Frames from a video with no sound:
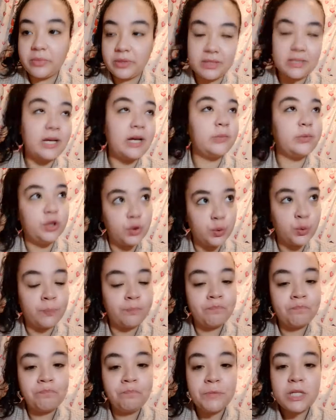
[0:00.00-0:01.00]
بنصحى من
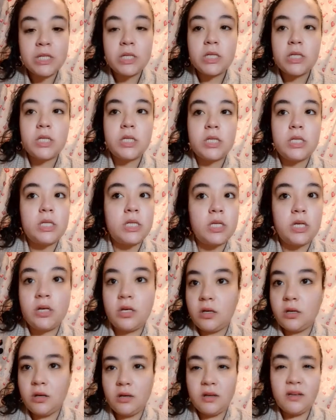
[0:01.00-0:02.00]
النوم
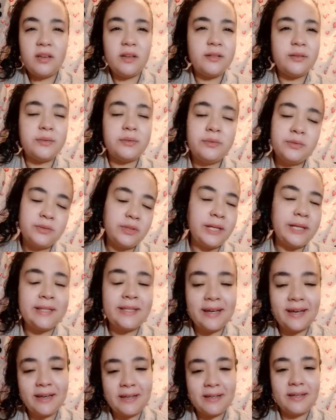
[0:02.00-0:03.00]
آه ايه
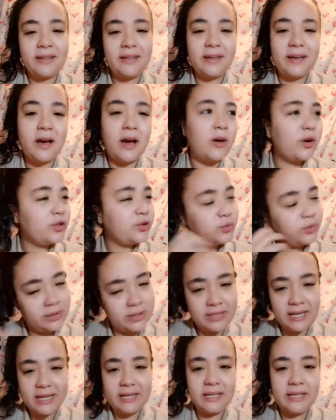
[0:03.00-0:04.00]
ده هروح
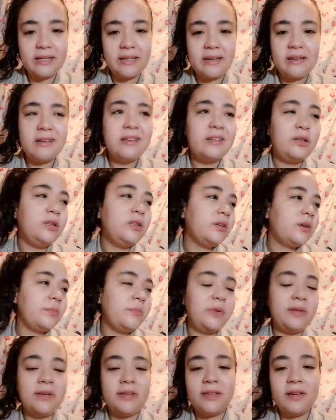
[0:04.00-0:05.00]
الشغل تاني يا
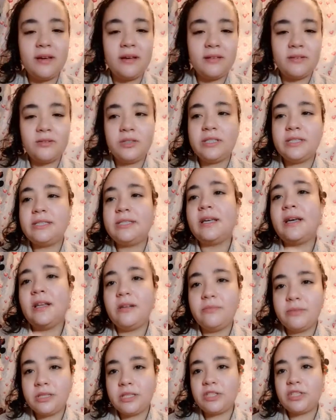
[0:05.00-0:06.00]
ربي ايه ده وانا لسه
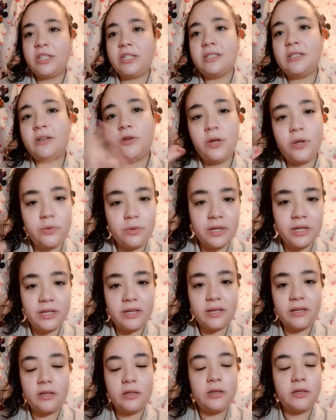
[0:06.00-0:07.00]
هلبس عشان انزل اروح
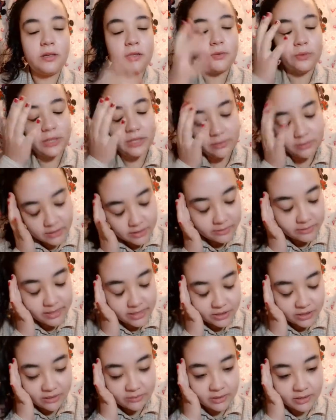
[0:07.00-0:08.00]
الكليه ايه وانا لازم اصحى بدري
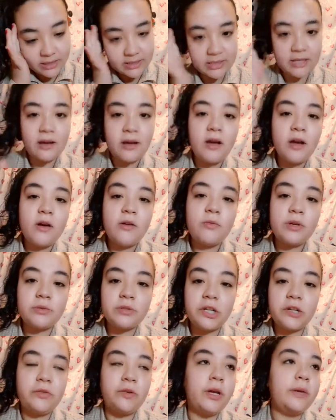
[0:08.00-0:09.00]
عشان المدرسه وانا مش
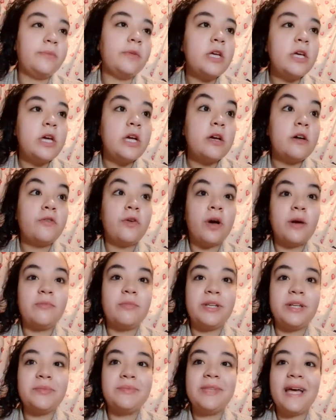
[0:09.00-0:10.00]
عارفه ايه
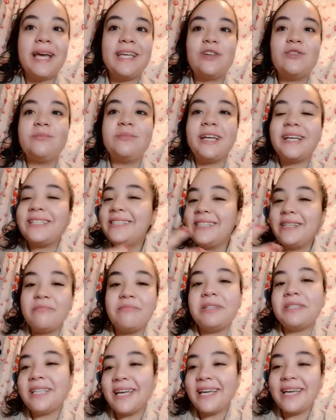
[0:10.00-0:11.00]
فبنبدا يومنا اصلا
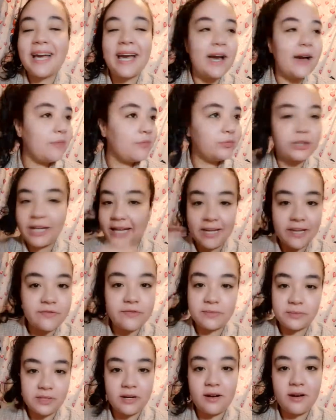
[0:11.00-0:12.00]
بدايه متخلفه
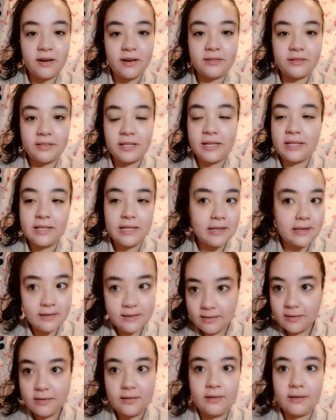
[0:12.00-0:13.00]
بصراحه يعني
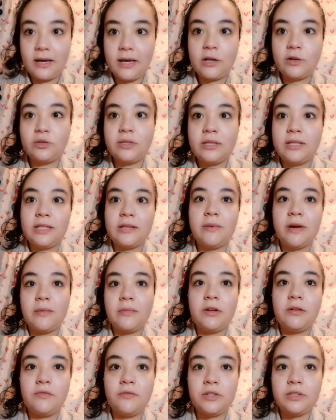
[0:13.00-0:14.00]
انا كنت كده
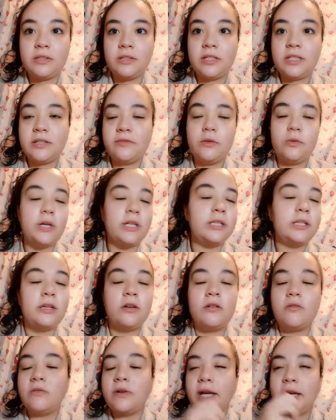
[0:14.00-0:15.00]
بعمل الفتره كده في الوقت اللي
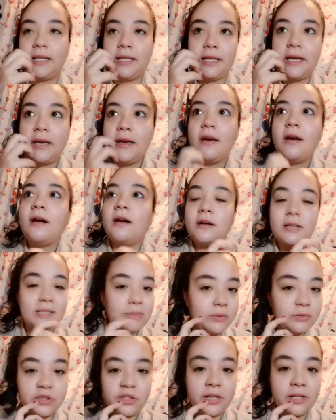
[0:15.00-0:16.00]
هو يعني خلاص
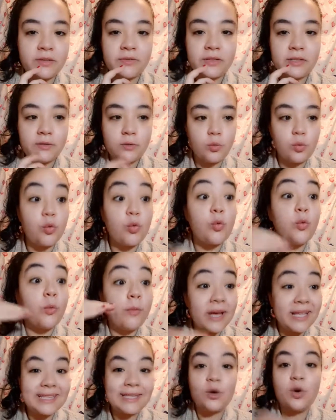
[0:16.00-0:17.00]
بقى مش طايقه نفسي
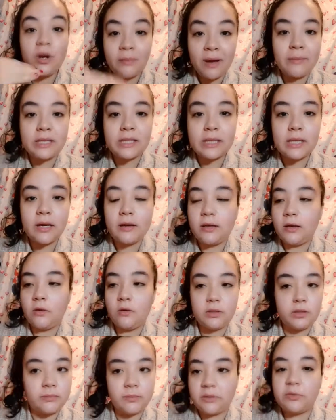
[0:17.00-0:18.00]
وبقيت كل ما اعمل كده اللي
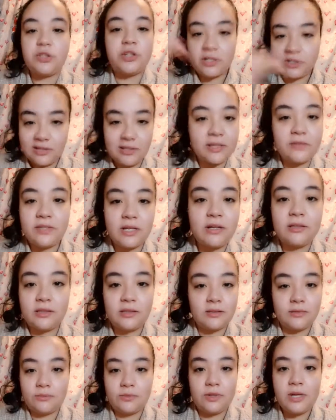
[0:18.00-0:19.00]
هو طب انا مش هطيق نفسي اكتر
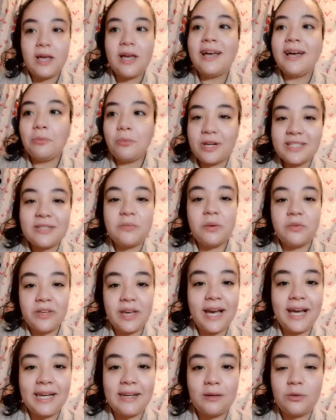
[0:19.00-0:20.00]
طب ما لازم يبقى في
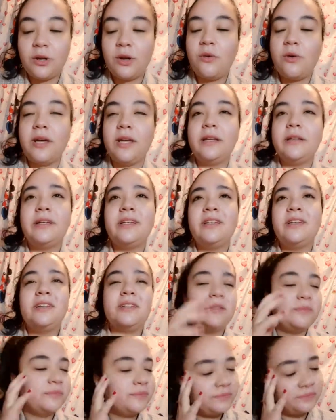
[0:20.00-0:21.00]
حل اللي هو ايه
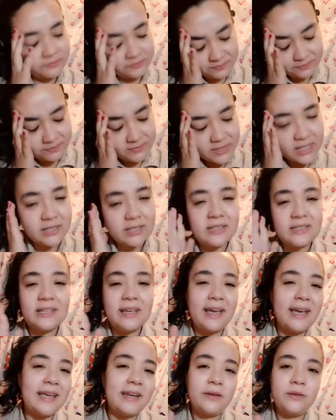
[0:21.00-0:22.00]
لا ده انا
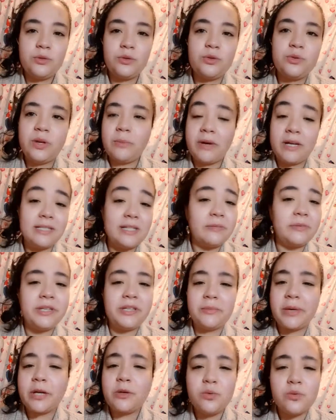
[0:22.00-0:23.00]
زهقانه كل شويه ما حد
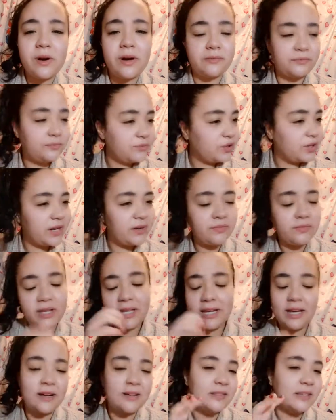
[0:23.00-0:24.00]
يقابلني مخنوقه مش عارفه ايه
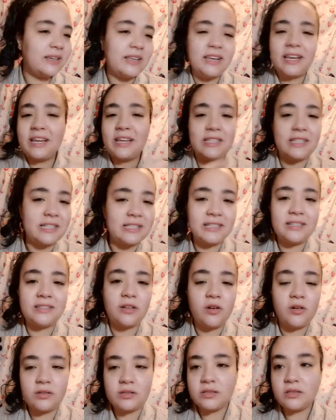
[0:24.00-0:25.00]
اللي حصل لا لا لا ده انا ضايقت
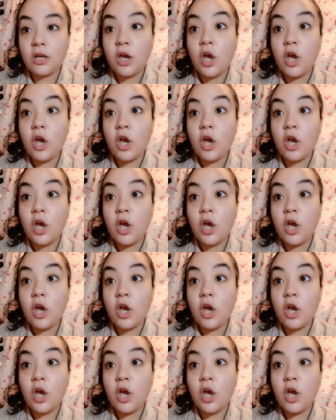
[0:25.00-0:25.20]
خالص